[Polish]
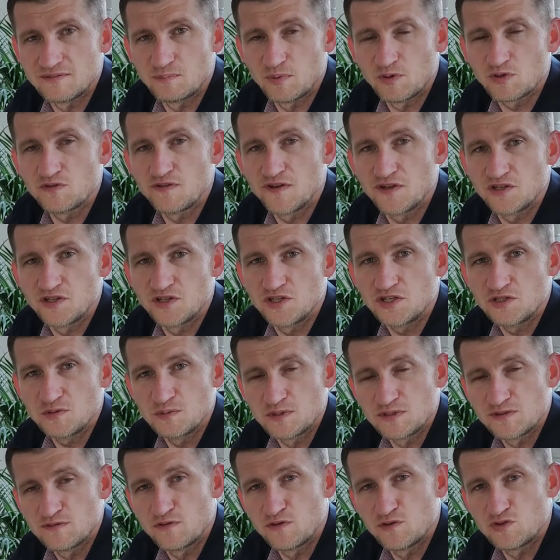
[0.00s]

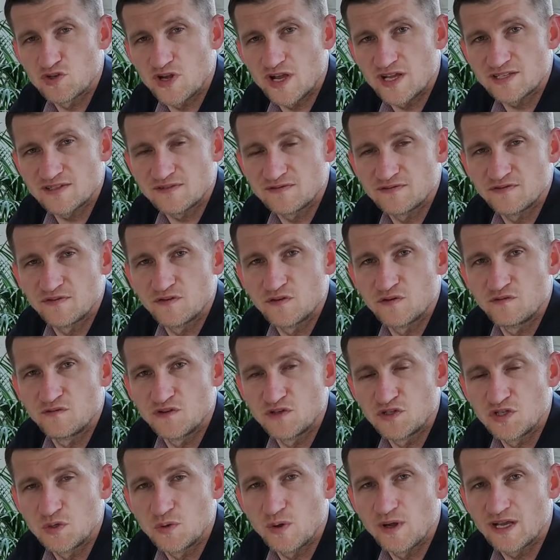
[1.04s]
Poświęciliśmy swój czas, swój
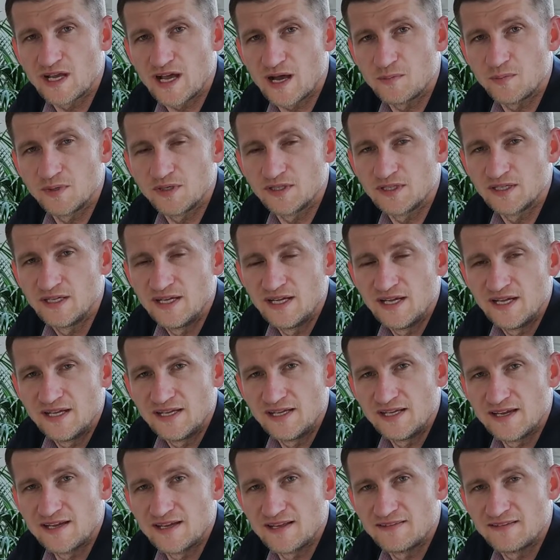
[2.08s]
wysiłek, aby
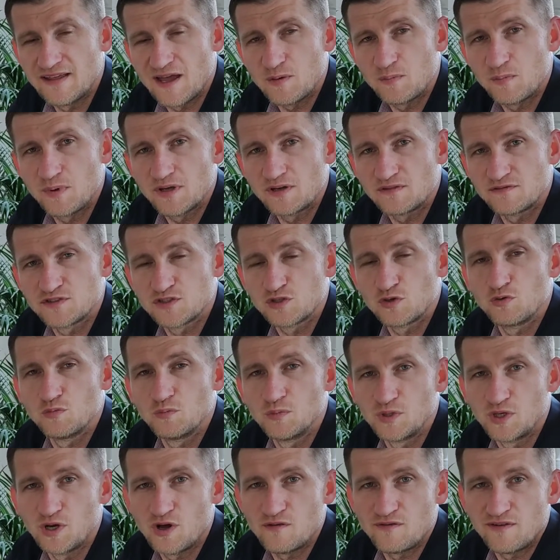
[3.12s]
je najpierw
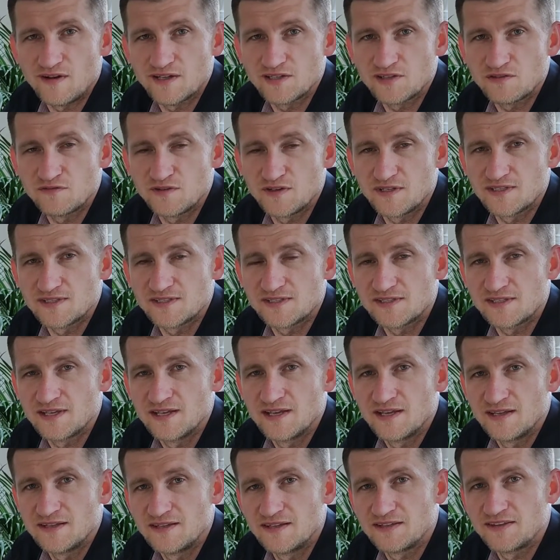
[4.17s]
skumulować, więc
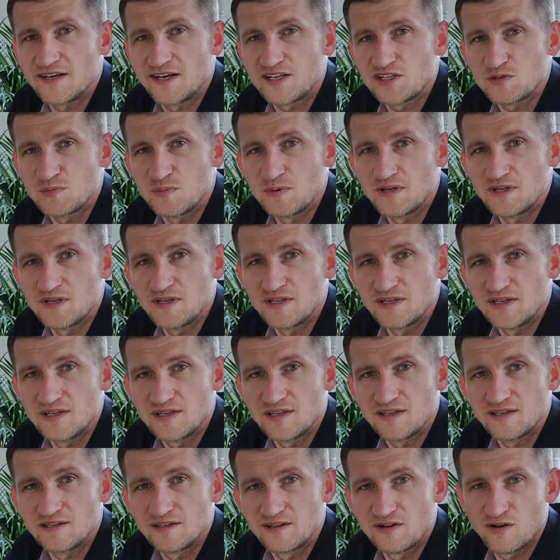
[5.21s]
nie traćmy
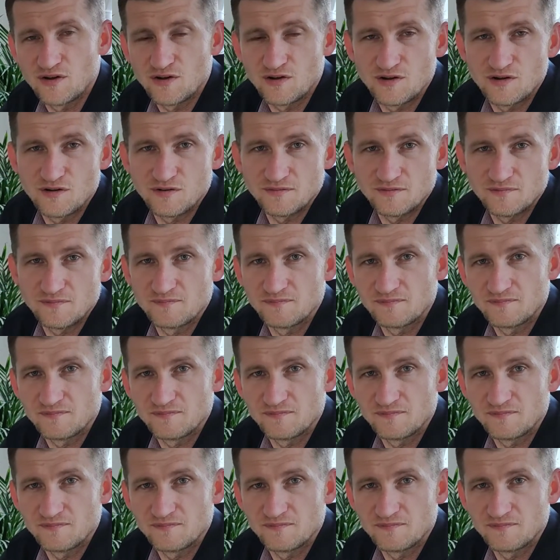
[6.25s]
go